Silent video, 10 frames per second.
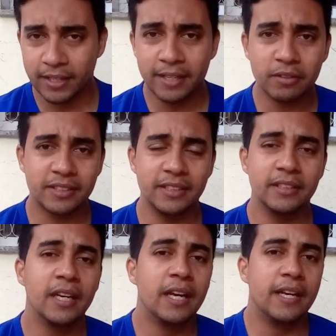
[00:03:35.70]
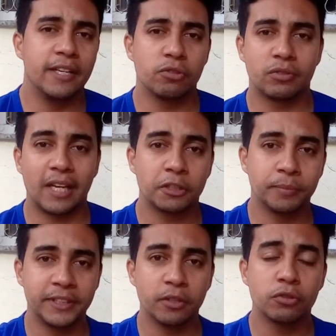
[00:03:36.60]
tendo assim resultados,
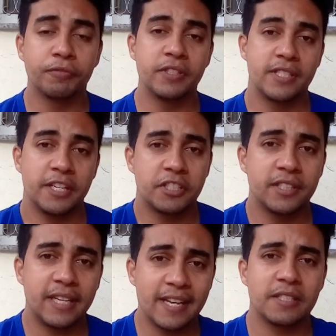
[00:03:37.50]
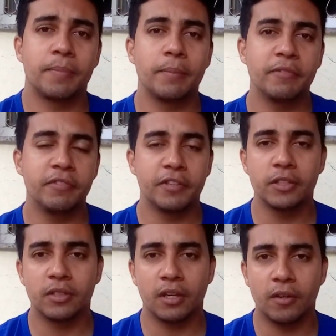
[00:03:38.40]
mas não o suficiente que desse para me
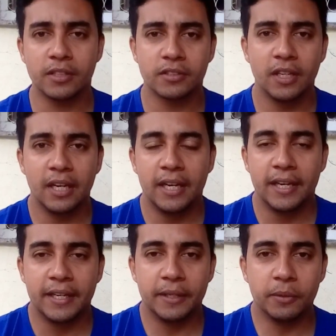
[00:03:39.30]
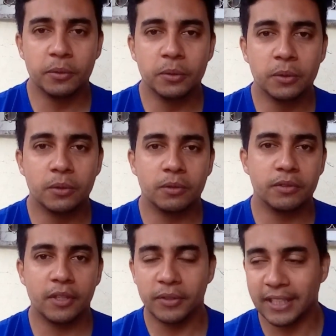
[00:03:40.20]
viver do negócio,
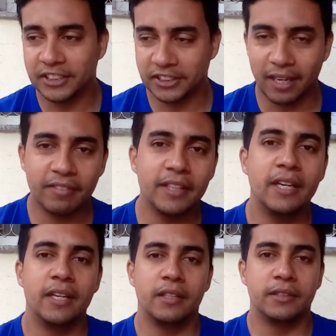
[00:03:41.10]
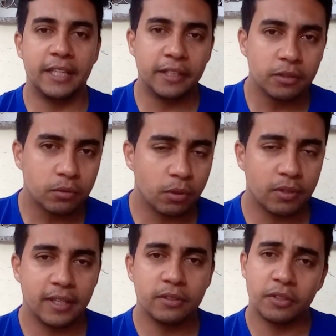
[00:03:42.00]
eu eu ainda estava né,
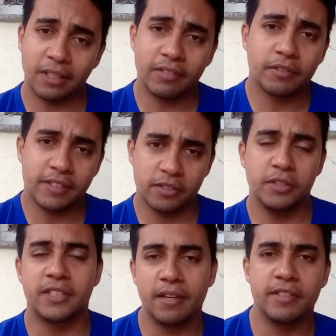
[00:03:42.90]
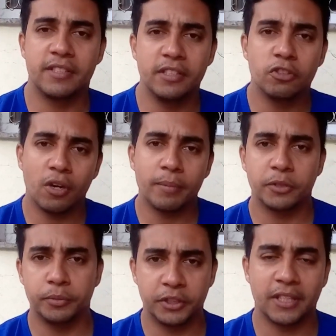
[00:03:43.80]
colocando, eu estava fazendo um servicinho de
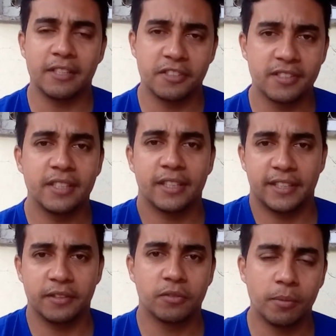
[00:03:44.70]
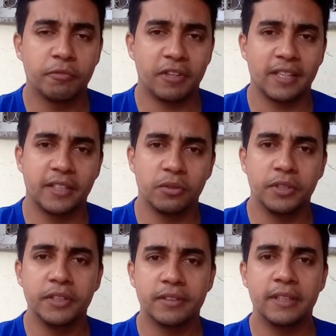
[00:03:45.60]
obra, um biscatezinho, né, que como fala aqui no
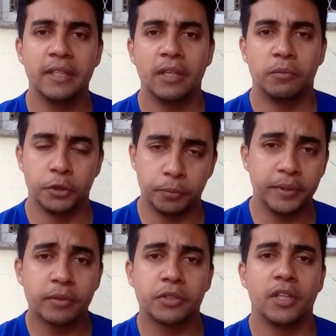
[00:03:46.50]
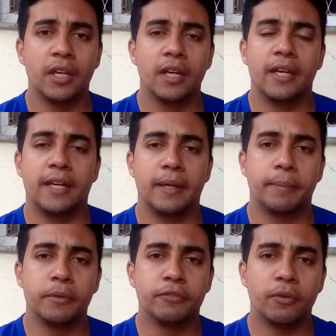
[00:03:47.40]
Rio, né, uns bicos, é,
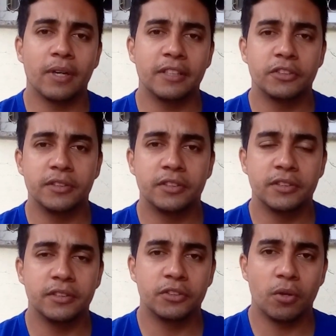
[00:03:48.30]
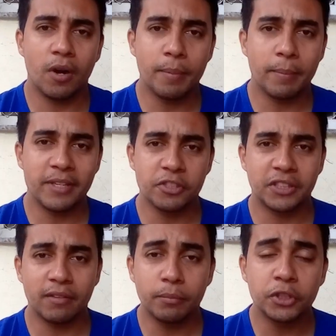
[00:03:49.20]
por fora de, de, de obra, mas eu
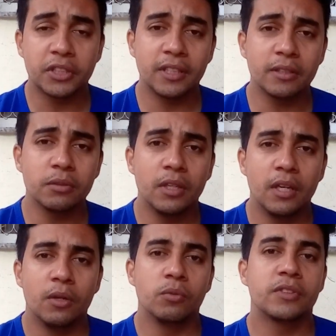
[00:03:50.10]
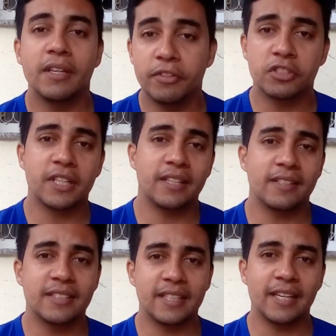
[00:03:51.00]
estava buscando um serviço de
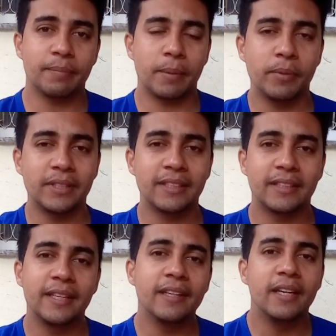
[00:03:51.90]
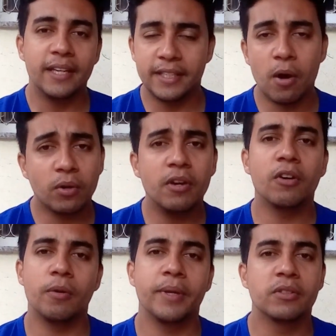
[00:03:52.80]
carteira assinada para poder ter, e é o que eu
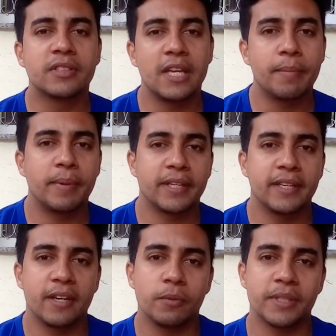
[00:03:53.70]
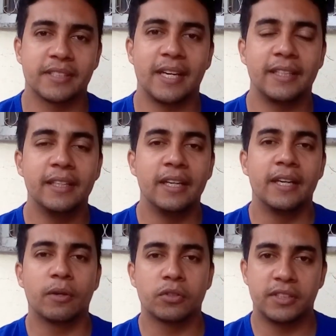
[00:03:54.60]
recomendo sempre para quem quer começar, né?
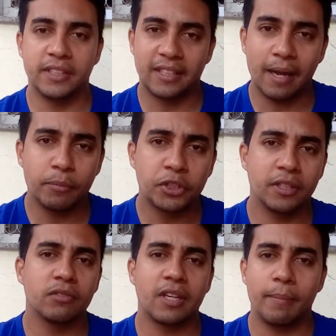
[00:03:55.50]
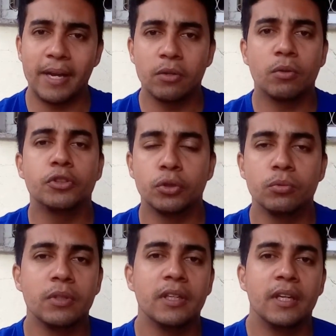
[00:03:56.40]
se está buscando um trabalho,
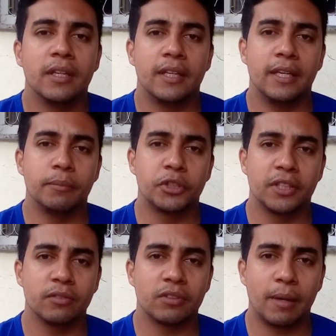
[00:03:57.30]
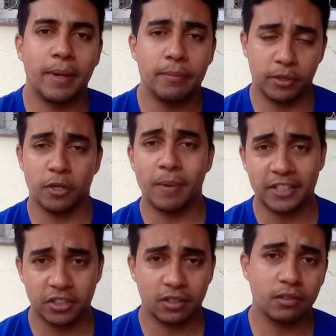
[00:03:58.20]
continua é, buscando um trabalho, porque o
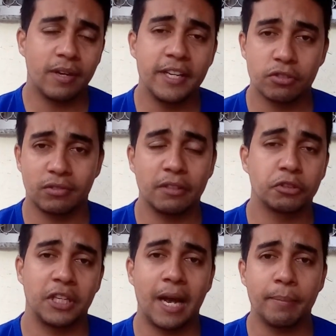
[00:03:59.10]
marketing digital não é resultados